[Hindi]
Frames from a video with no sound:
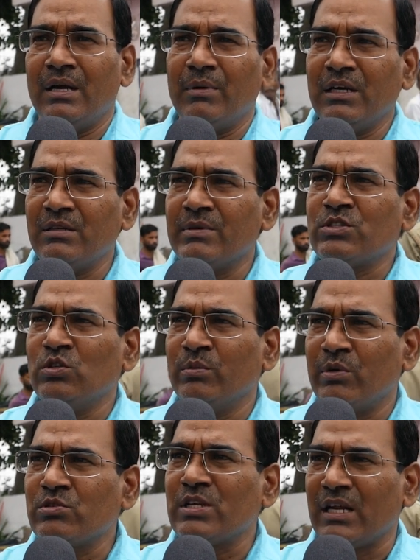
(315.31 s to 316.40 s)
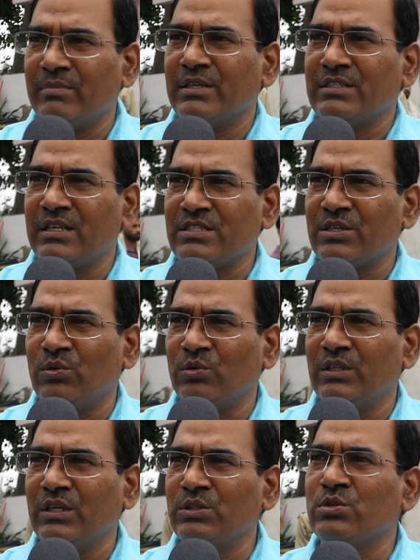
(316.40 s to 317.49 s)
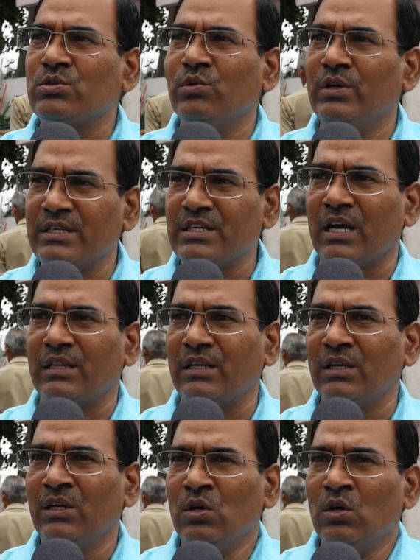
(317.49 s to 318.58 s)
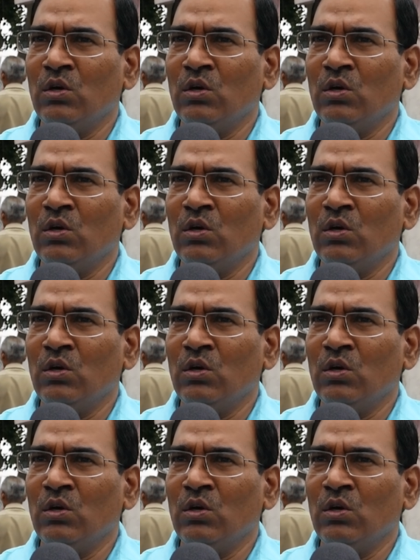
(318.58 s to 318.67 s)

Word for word: या मालिन बस्तियों में बहुत सारे बच्चे ऐसे होते हैं कि जो स्कूल नहीं जाते